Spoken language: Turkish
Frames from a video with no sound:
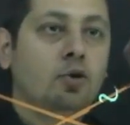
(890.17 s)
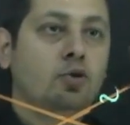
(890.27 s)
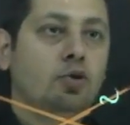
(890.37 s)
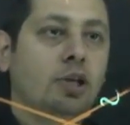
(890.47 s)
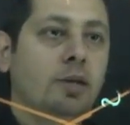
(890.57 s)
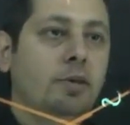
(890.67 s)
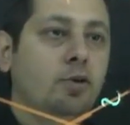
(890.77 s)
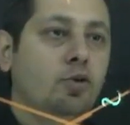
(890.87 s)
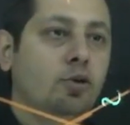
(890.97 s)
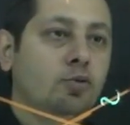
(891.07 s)
Şu
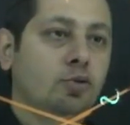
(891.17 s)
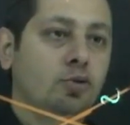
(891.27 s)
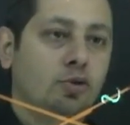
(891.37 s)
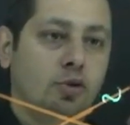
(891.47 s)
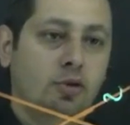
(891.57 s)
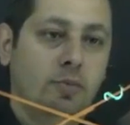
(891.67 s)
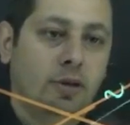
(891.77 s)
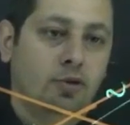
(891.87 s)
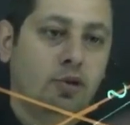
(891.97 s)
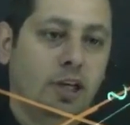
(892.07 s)
kelebeği görüyor musunuz?
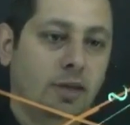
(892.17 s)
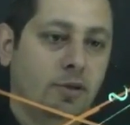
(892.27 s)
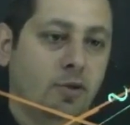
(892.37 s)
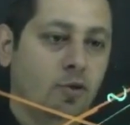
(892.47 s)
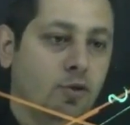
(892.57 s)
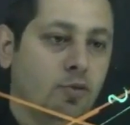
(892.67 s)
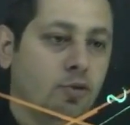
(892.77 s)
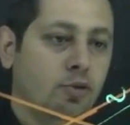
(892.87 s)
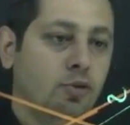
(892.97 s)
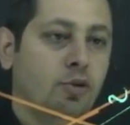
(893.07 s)
Bak şu kelebeği görüyor
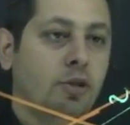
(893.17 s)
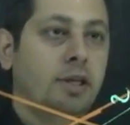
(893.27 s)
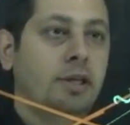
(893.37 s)
musunuz?